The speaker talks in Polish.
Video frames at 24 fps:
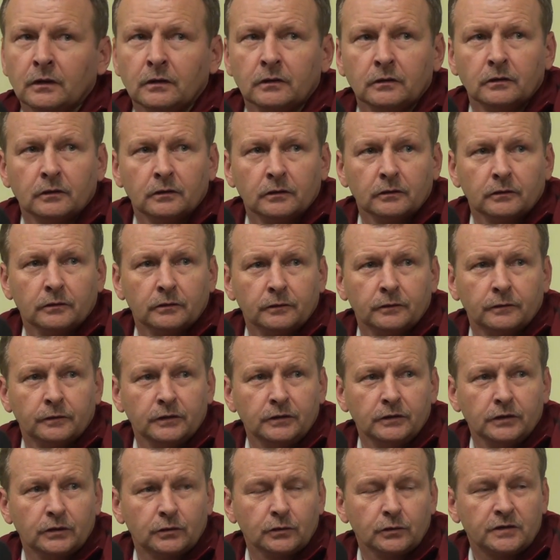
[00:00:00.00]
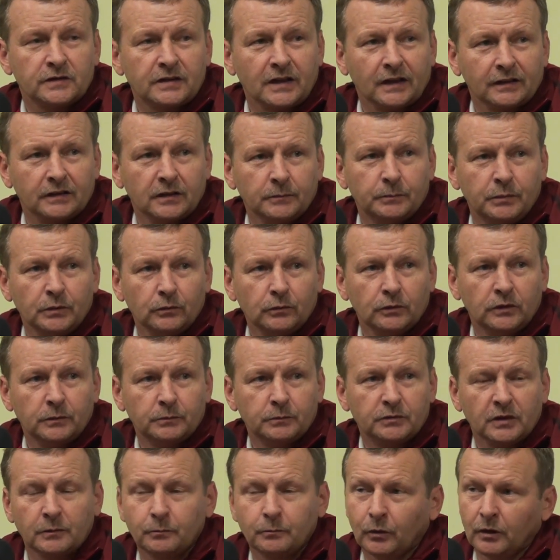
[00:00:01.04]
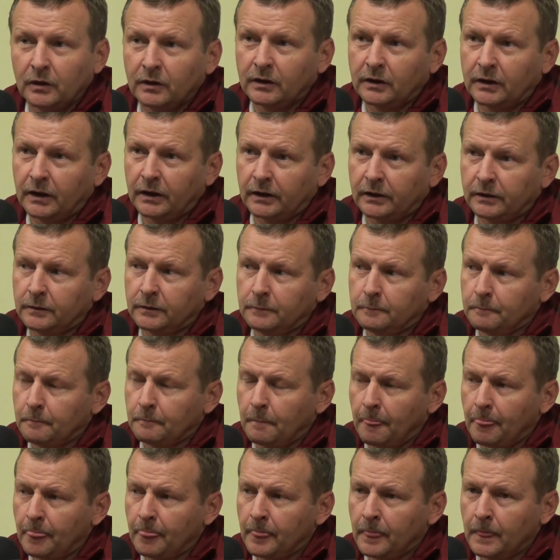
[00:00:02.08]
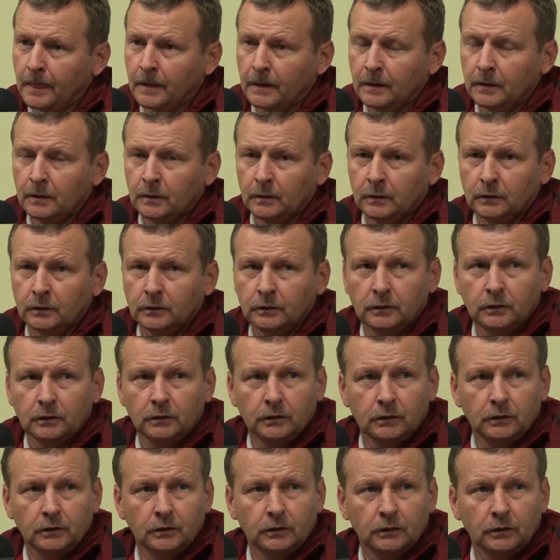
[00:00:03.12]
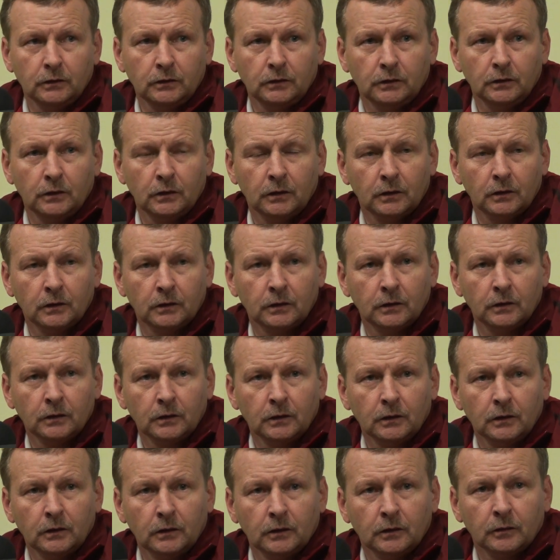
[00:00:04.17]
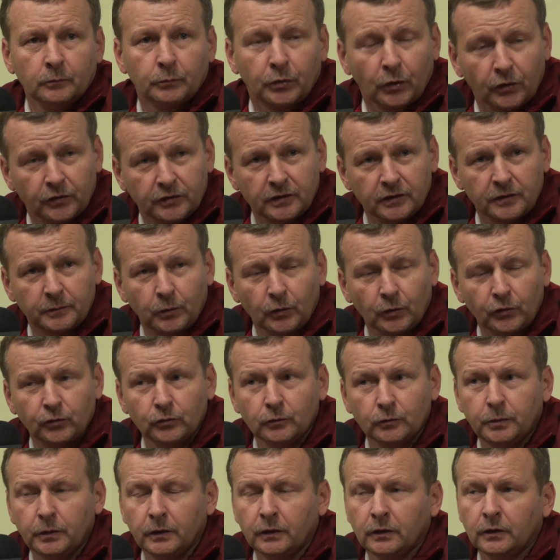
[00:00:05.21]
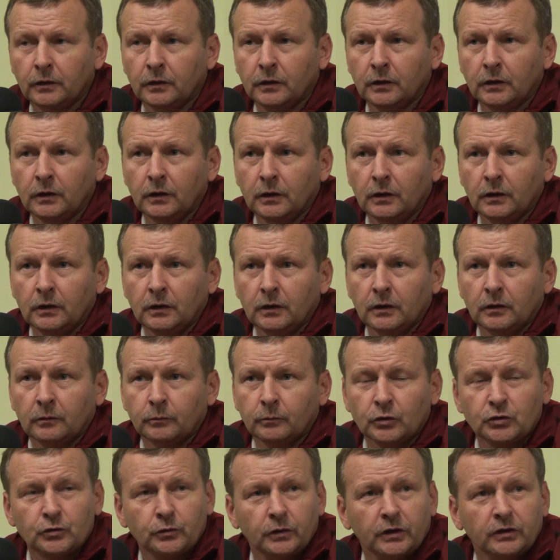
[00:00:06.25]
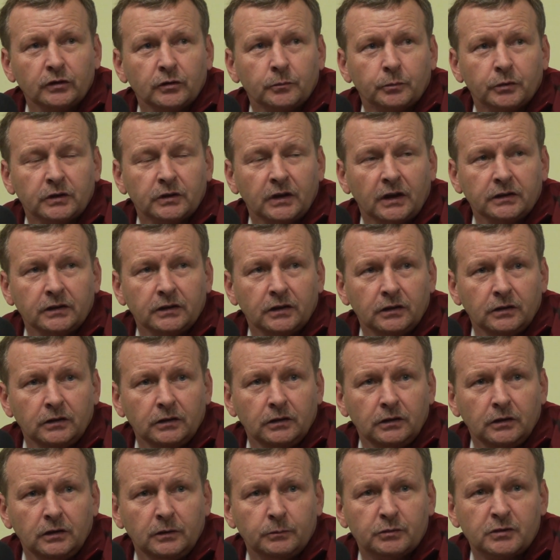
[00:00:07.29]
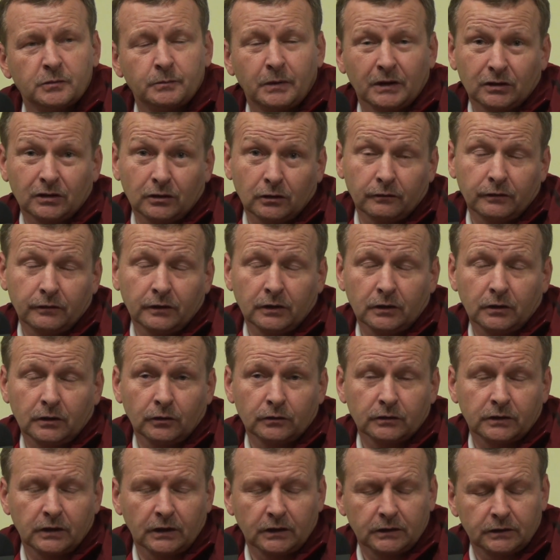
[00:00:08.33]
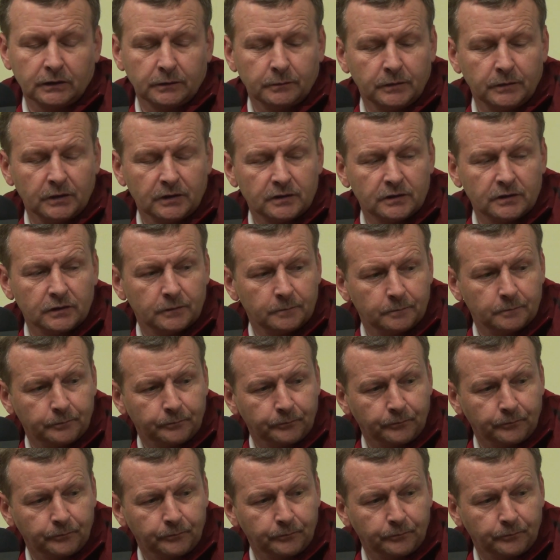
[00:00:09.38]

e, w wyniku straty piłki przed polem karnym i, i prosty sposób poszło jedno podanie i, i przypadkowy kontakt między